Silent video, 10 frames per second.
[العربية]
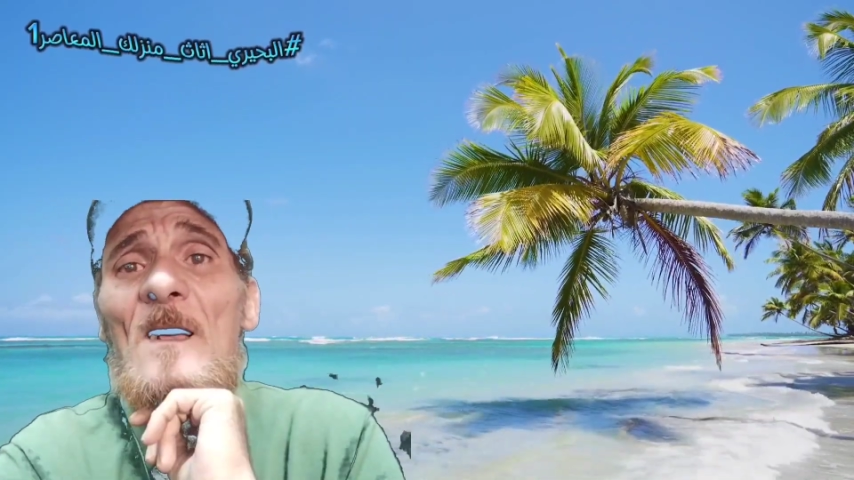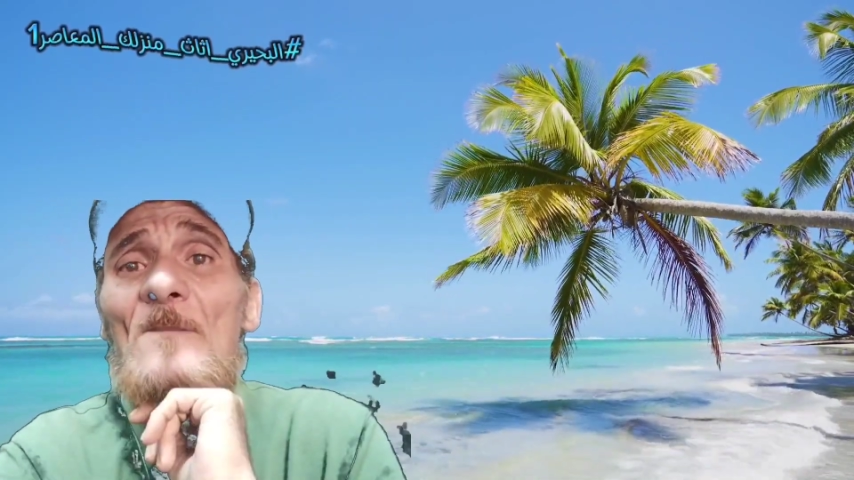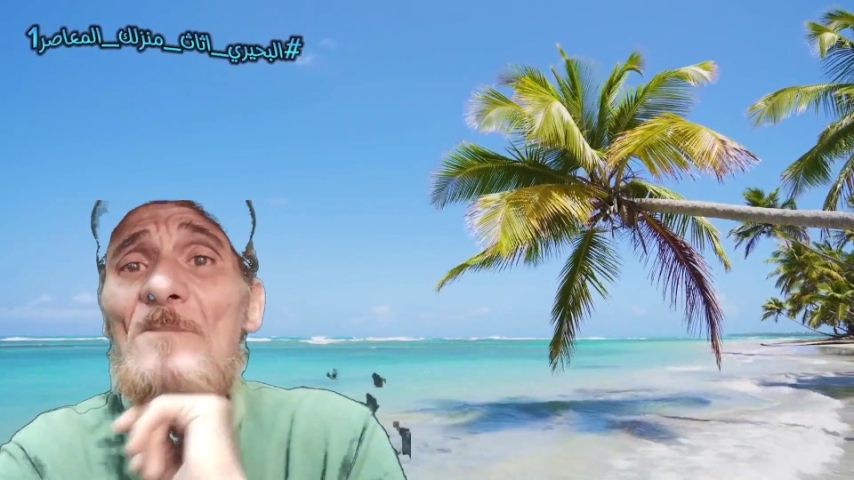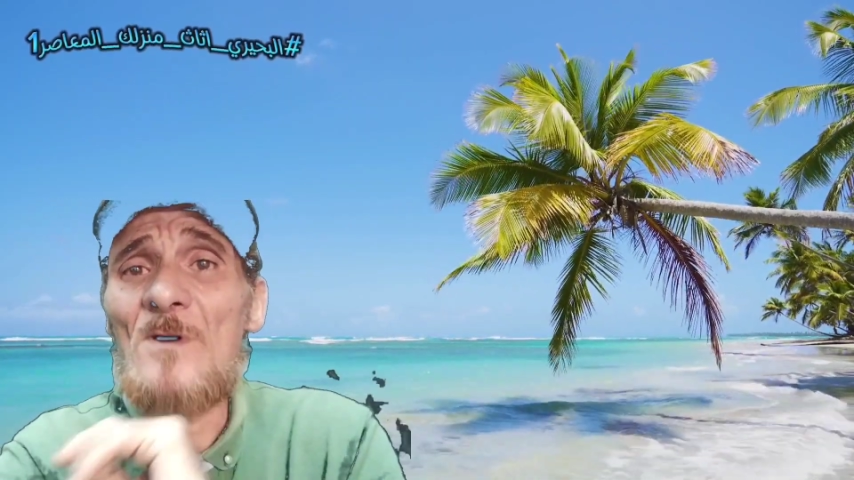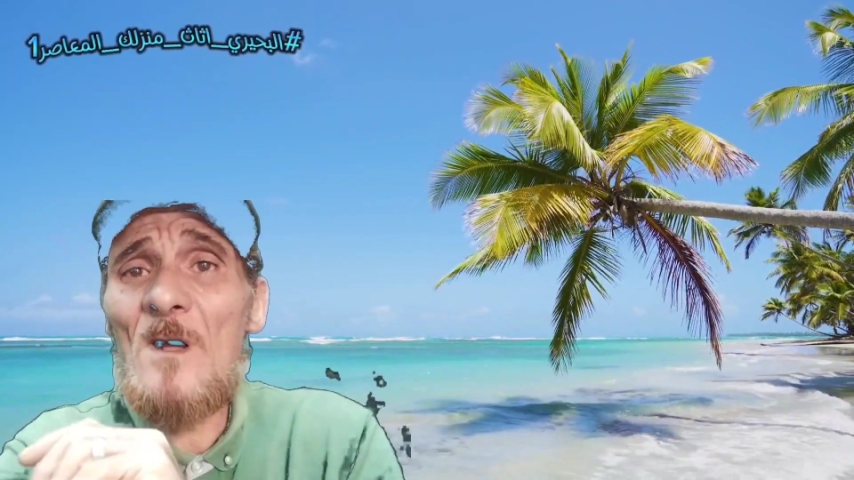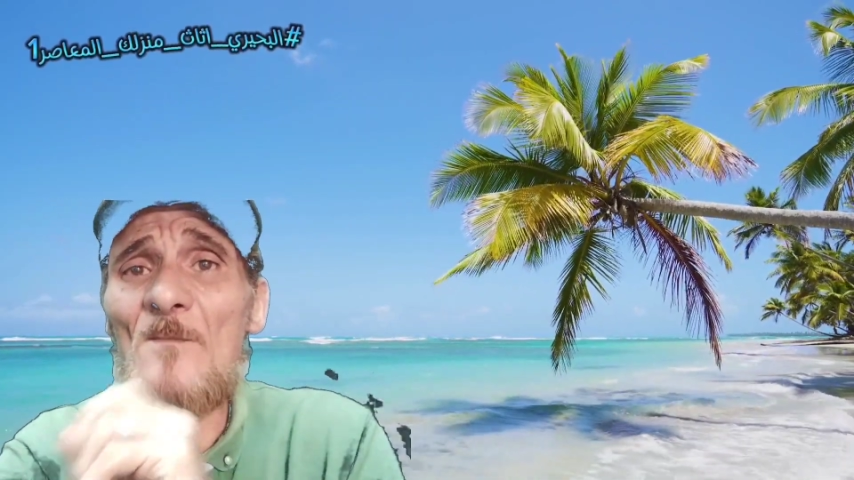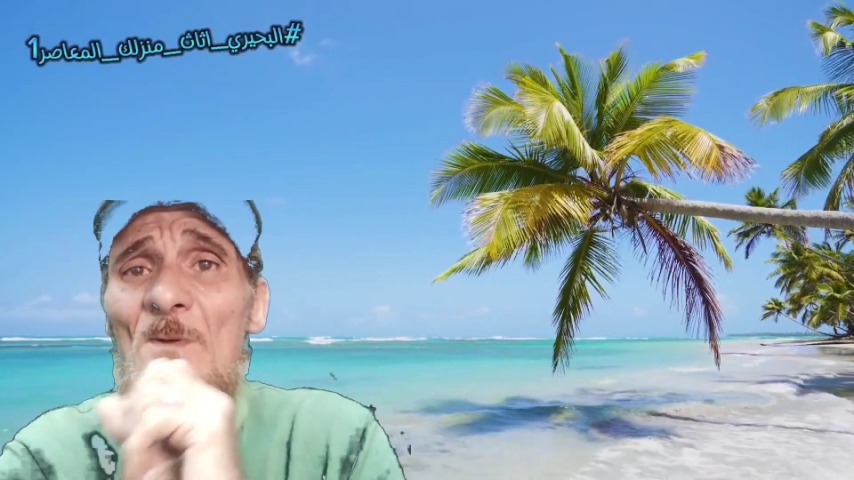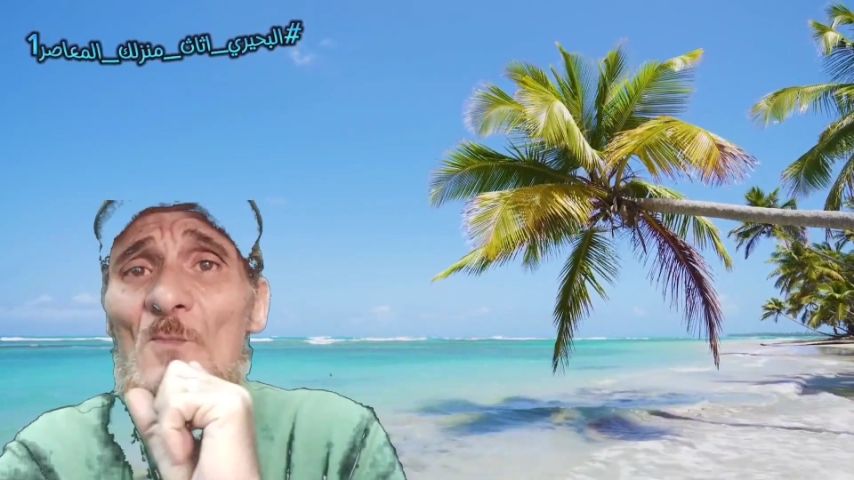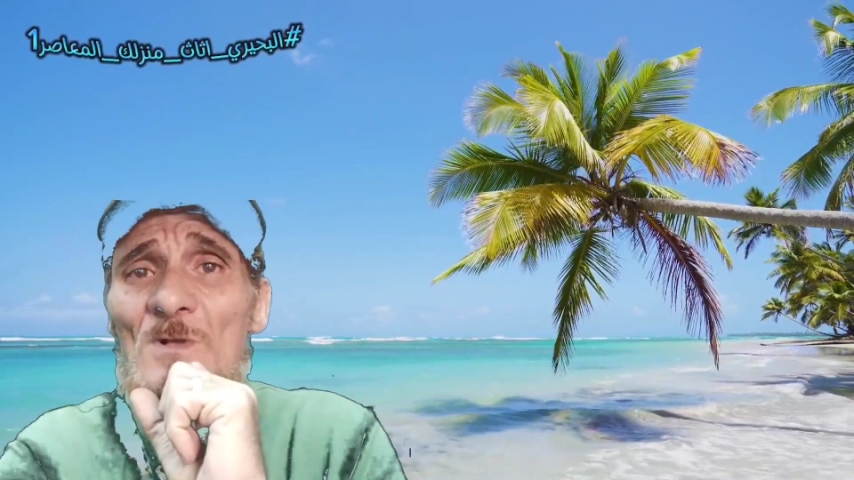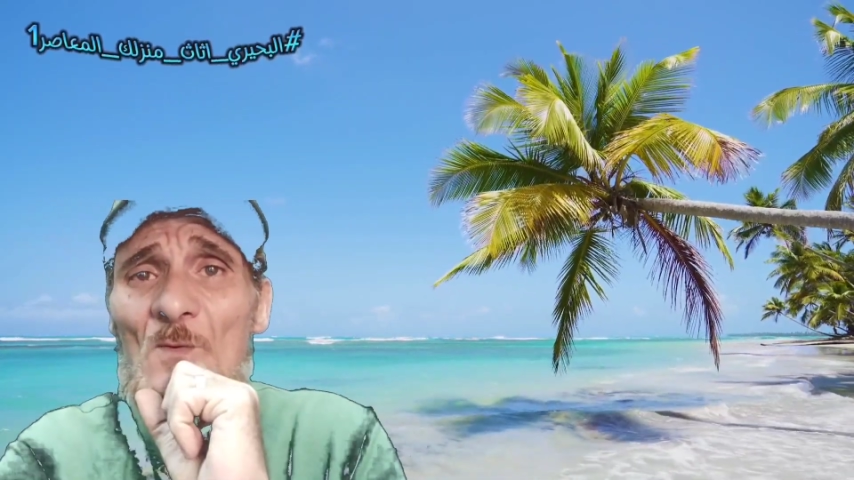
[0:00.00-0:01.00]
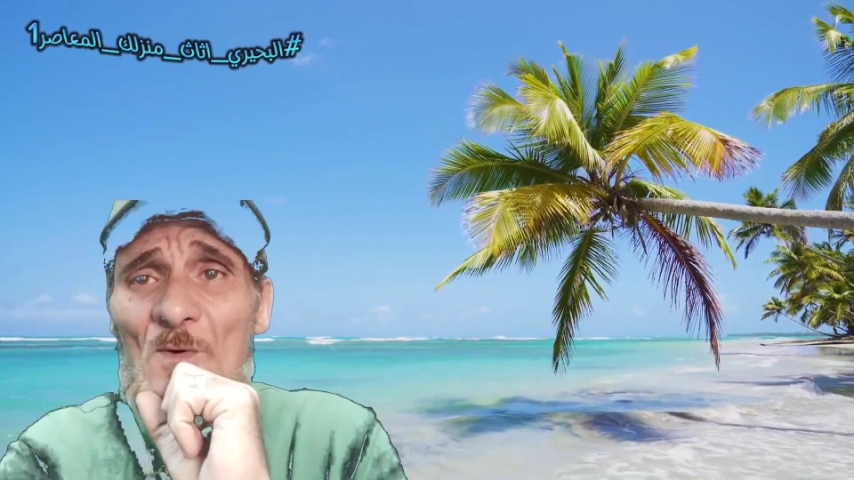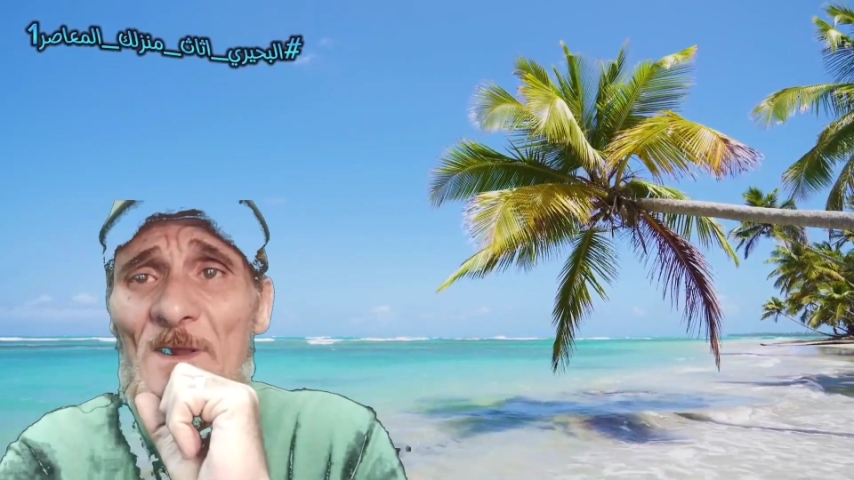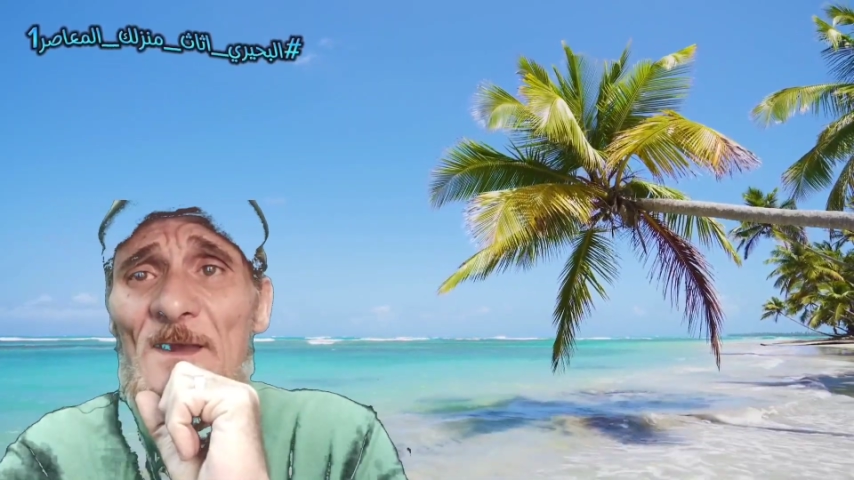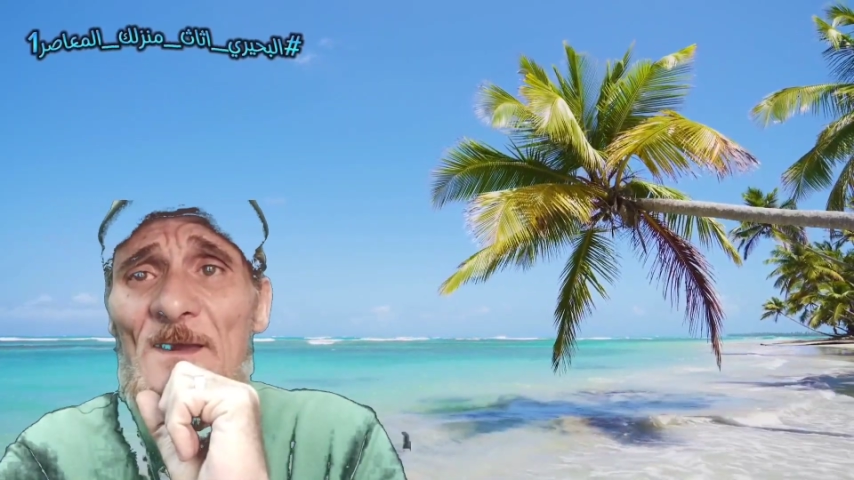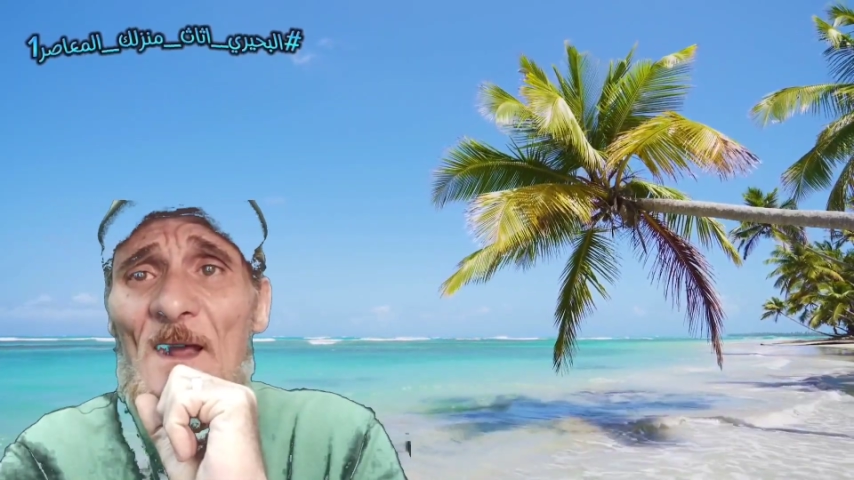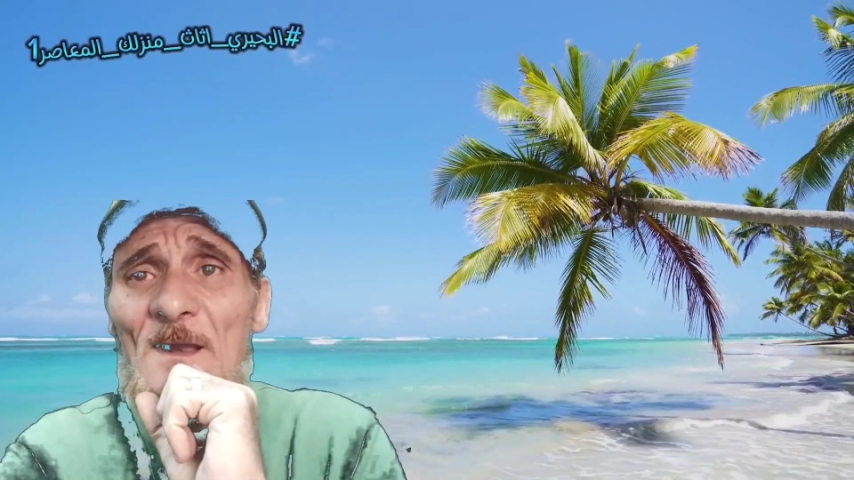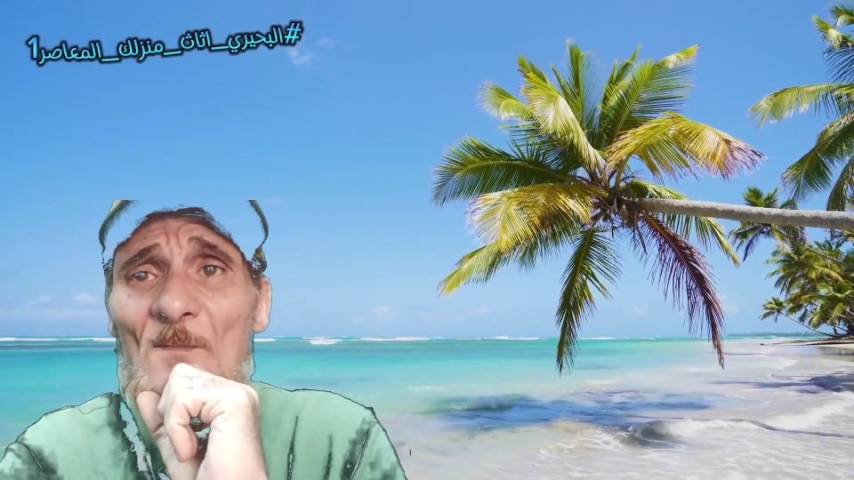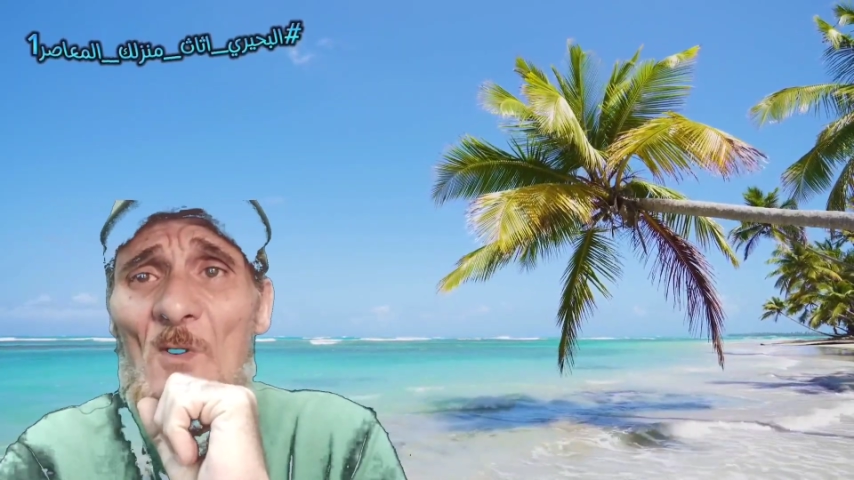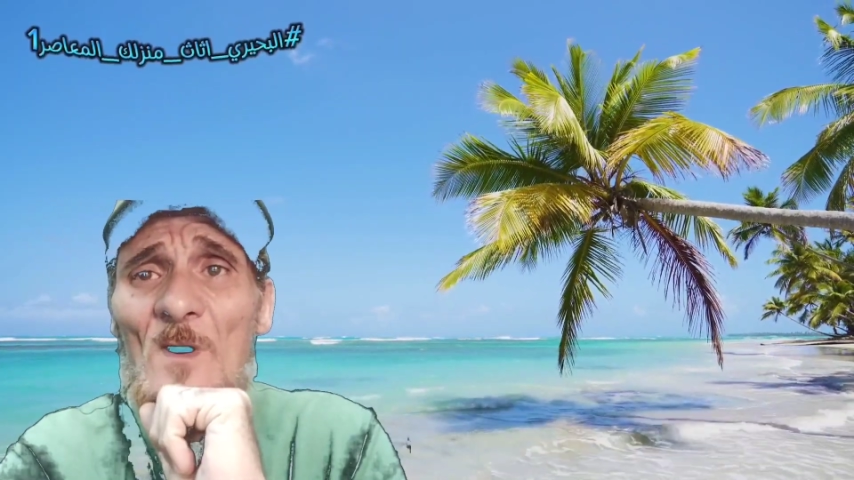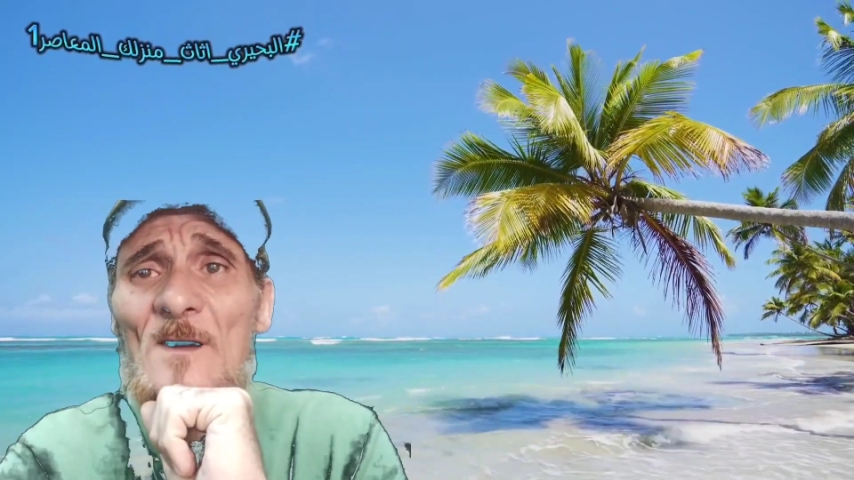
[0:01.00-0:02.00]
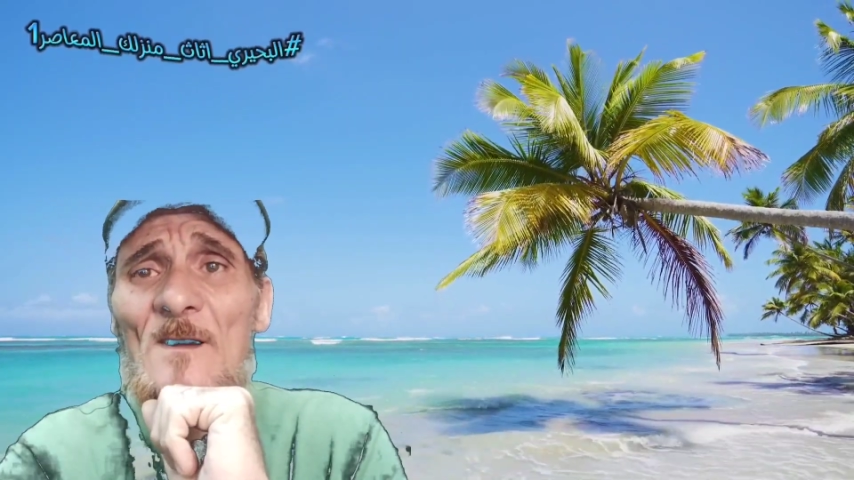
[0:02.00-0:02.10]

بالرغم المطورين على مواقع